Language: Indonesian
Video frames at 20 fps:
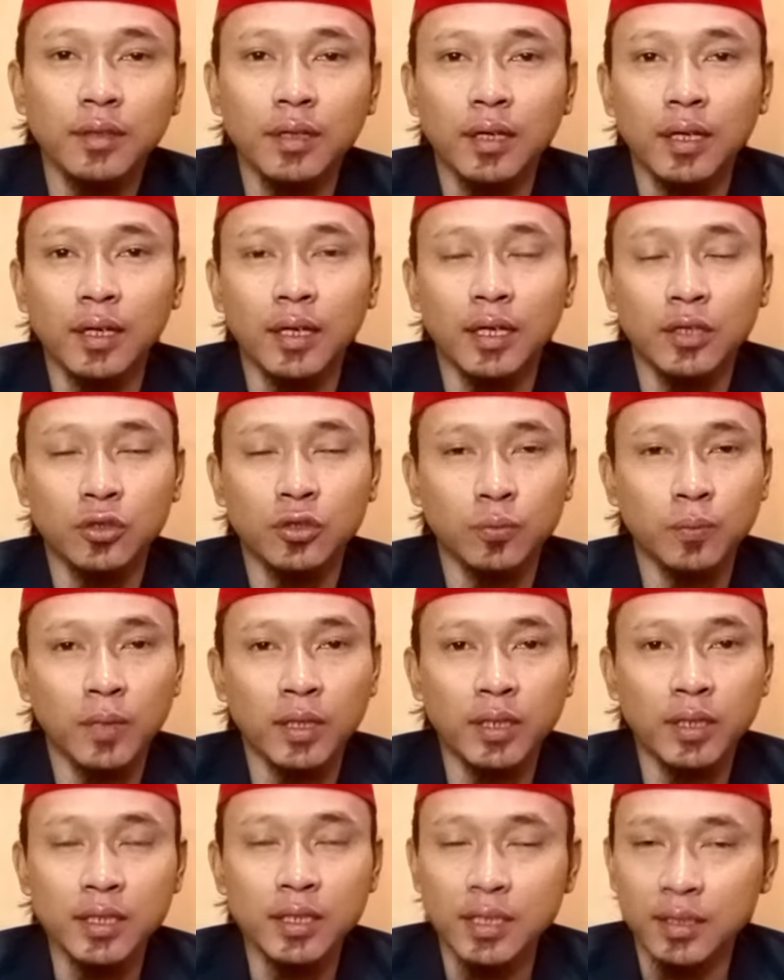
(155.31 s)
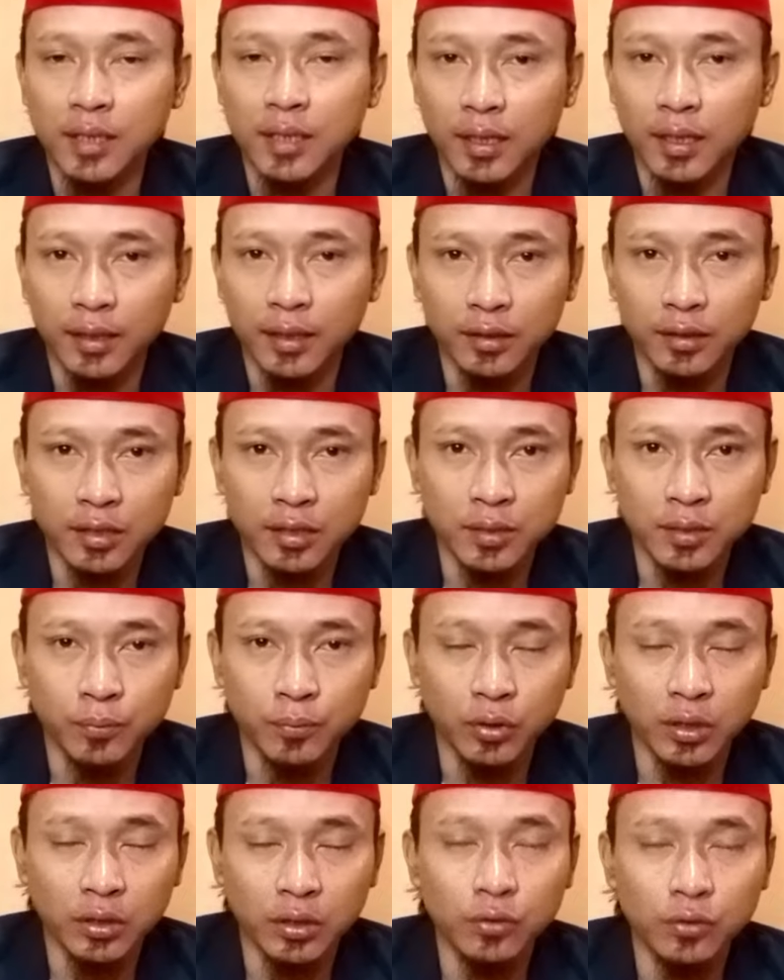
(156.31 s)
agar supaya si target
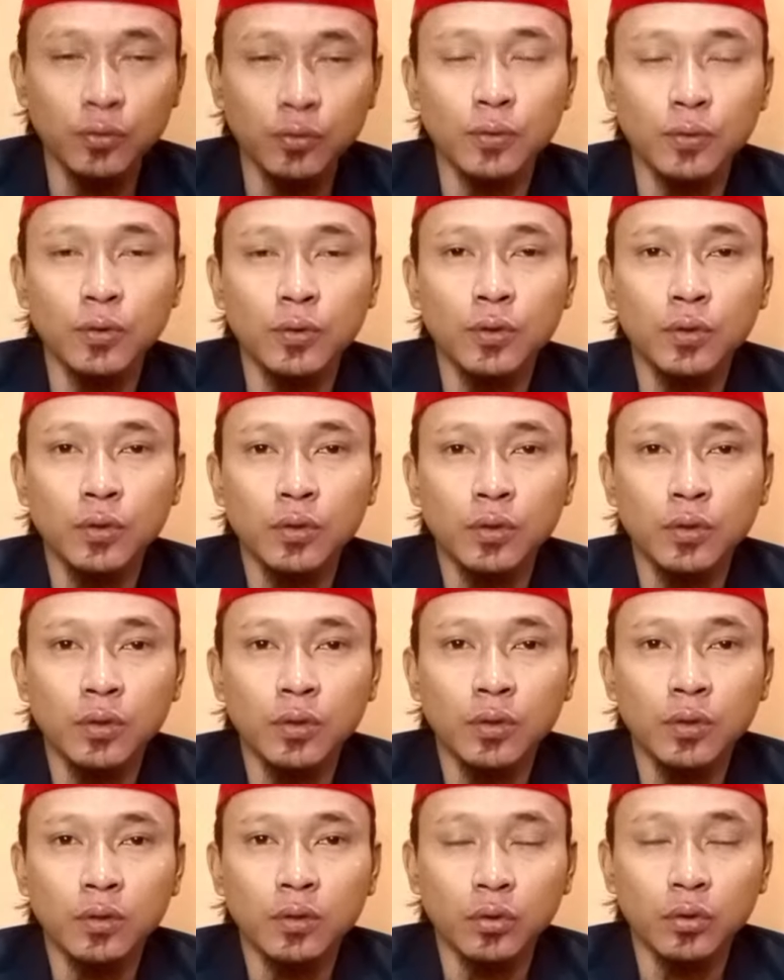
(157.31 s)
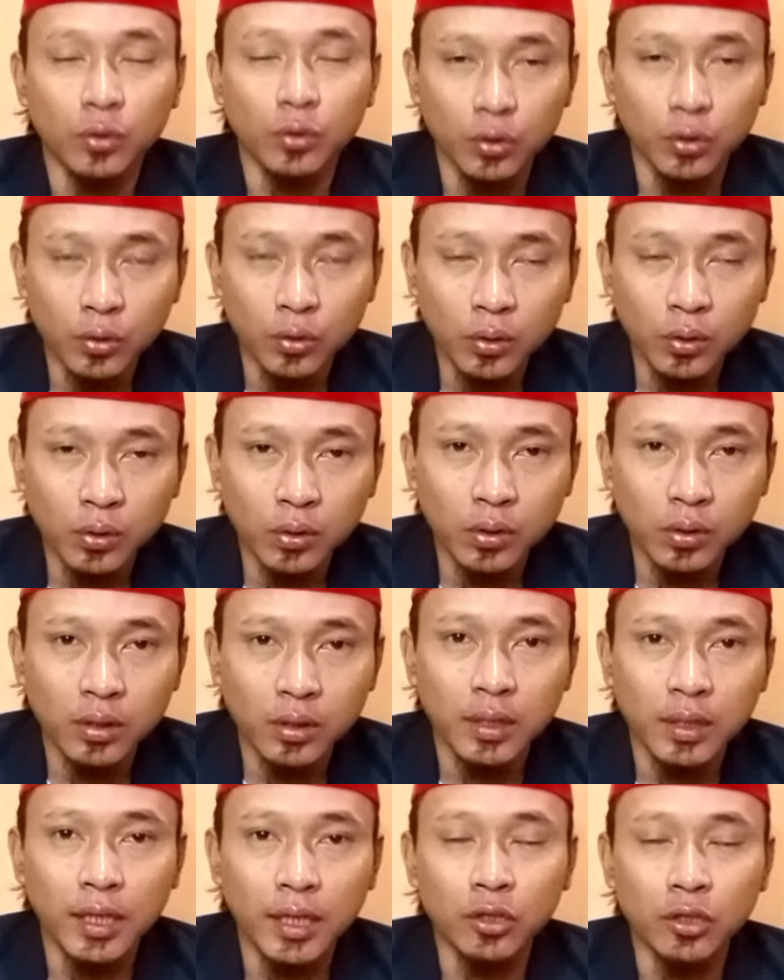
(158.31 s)
tersebut itu tunduk
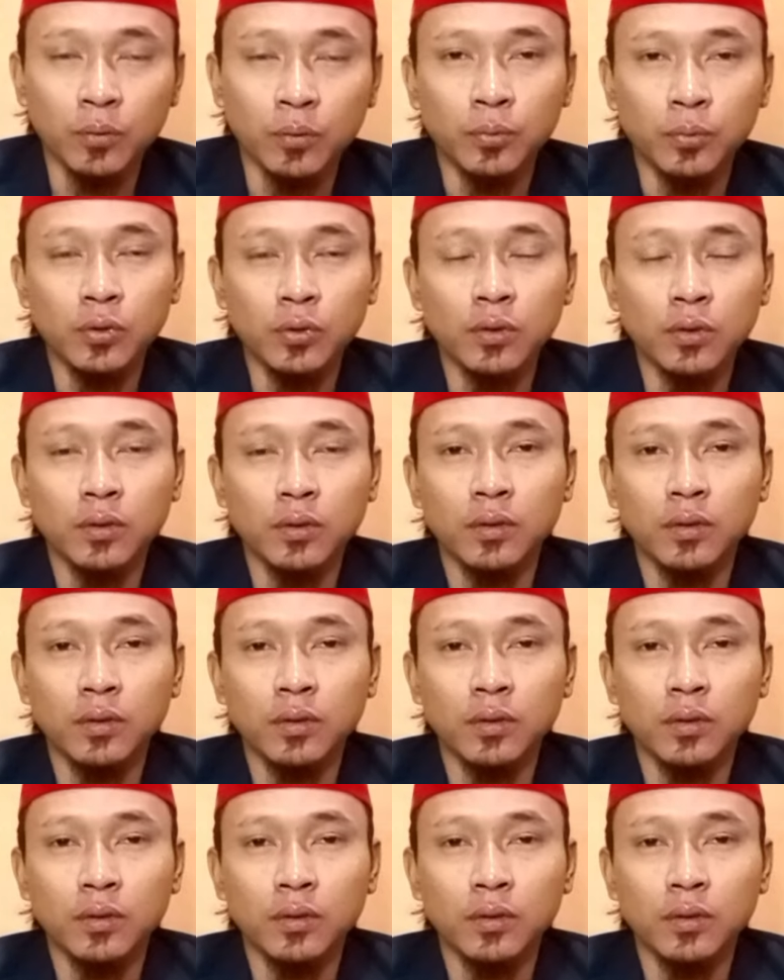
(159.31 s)
ataupun